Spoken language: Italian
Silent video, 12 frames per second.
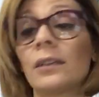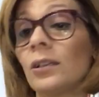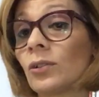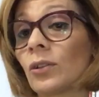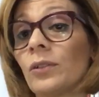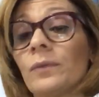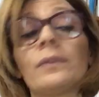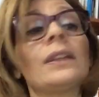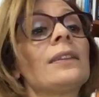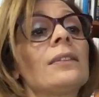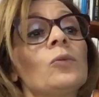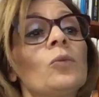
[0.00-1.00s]
titolo,
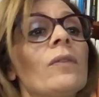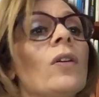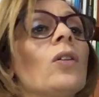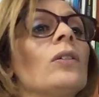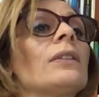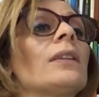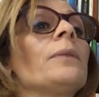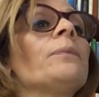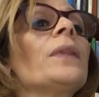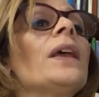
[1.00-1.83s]
nati due volte.